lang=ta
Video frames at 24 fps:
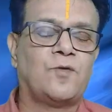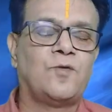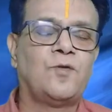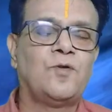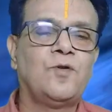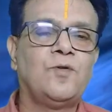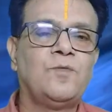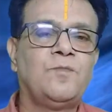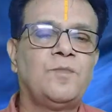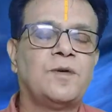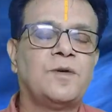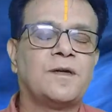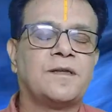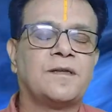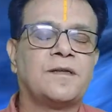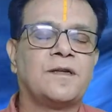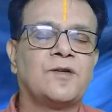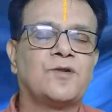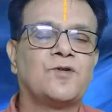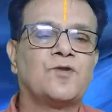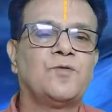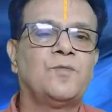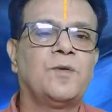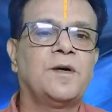
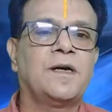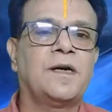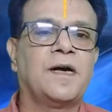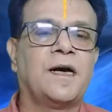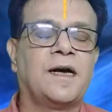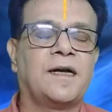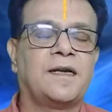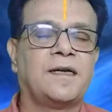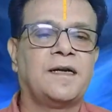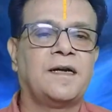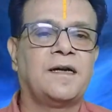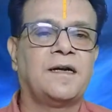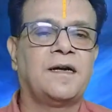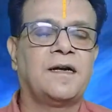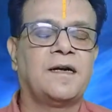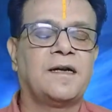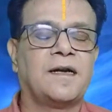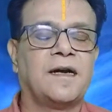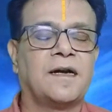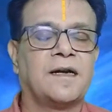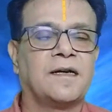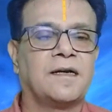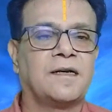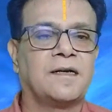குடும்பத்தில் சுபகாரியங்கள்
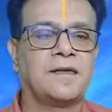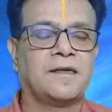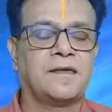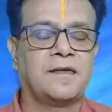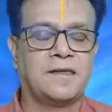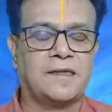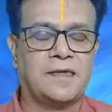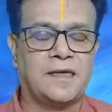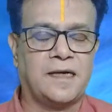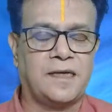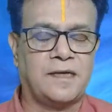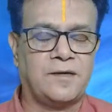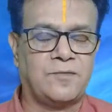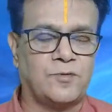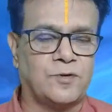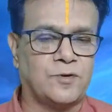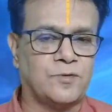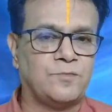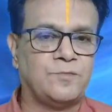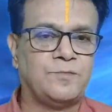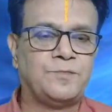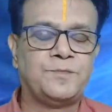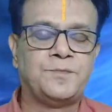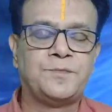நடக்கிறதுல
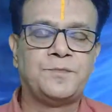தடைபடும்